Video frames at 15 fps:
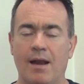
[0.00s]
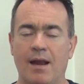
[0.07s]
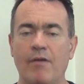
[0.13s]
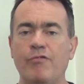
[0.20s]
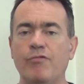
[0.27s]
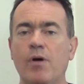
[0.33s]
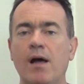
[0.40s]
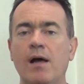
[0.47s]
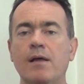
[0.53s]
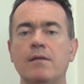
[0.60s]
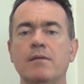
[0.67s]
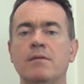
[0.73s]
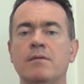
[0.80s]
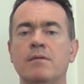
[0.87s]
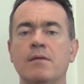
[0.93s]
La
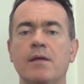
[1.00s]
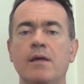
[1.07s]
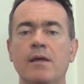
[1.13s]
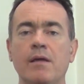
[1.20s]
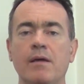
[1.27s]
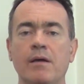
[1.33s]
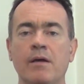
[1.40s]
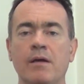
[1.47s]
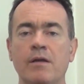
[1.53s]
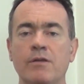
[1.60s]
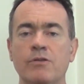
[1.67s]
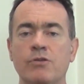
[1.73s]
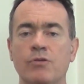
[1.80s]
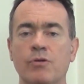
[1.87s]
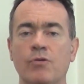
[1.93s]
foi, c'est
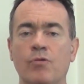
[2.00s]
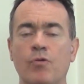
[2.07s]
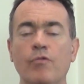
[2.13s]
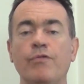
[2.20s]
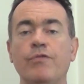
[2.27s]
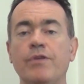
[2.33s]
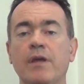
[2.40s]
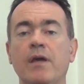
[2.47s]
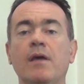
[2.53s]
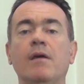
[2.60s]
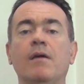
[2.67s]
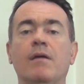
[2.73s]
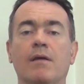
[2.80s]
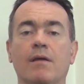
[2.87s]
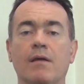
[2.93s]
euh, se
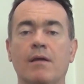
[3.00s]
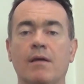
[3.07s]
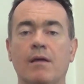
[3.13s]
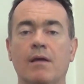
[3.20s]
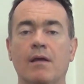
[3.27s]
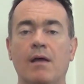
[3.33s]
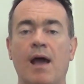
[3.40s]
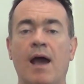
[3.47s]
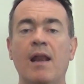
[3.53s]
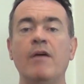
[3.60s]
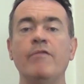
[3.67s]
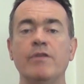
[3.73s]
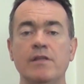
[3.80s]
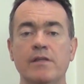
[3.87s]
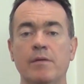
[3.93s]
confier à
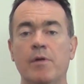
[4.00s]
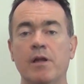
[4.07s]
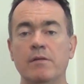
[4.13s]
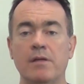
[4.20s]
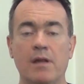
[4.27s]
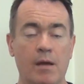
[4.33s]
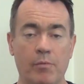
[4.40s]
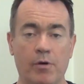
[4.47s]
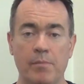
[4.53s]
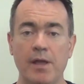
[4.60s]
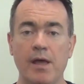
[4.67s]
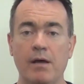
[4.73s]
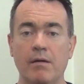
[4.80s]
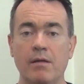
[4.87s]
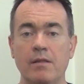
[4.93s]
l'invisible. C'est la
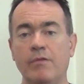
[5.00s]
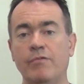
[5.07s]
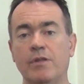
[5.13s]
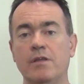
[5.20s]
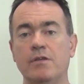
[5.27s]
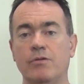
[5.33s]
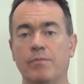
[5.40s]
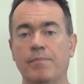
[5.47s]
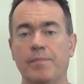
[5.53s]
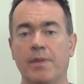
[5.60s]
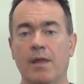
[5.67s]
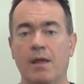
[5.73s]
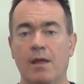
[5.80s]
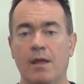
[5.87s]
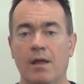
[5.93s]
première euh, définition.
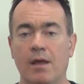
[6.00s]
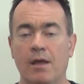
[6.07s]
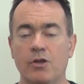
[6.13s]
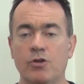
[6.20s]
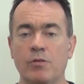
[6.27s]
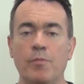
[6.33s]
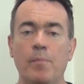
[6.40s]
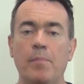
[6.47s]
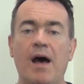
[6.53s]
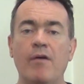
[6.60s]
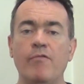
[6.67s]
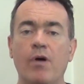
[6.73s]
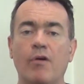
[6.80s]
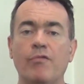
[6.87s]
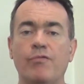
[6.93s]
Je ne peux pas
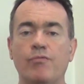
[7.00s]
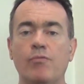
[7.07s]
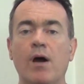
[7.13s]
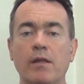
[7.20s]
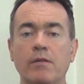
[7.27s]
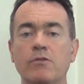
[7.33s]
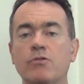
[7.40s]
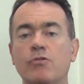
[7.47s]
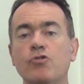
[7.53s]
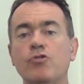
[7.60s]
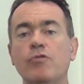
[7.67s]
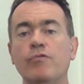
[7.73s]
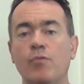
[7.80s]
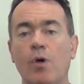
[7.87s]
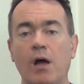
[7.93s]
avoir foi dans ce que
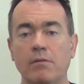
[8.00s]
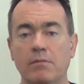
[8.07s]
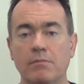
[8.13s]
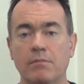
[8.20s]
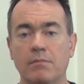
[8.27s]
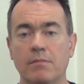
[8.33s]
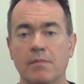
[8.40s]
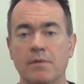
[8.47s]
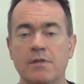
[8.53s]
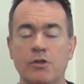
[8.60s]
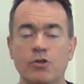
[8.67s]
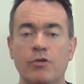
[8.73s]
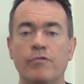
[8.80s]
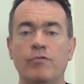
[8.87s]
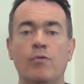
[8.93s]
je vois.
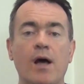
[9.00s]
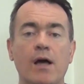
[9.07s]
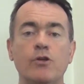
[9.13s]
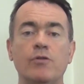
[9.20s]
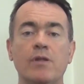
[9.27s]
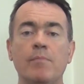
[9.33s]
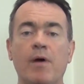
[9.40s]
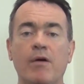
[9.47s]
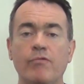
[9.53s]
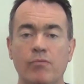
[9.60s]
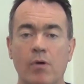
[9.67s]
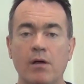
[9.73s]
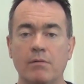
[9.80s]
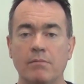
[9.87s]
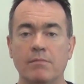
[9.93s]
Si je vois, je n'ai pas
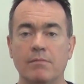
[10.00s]
foi.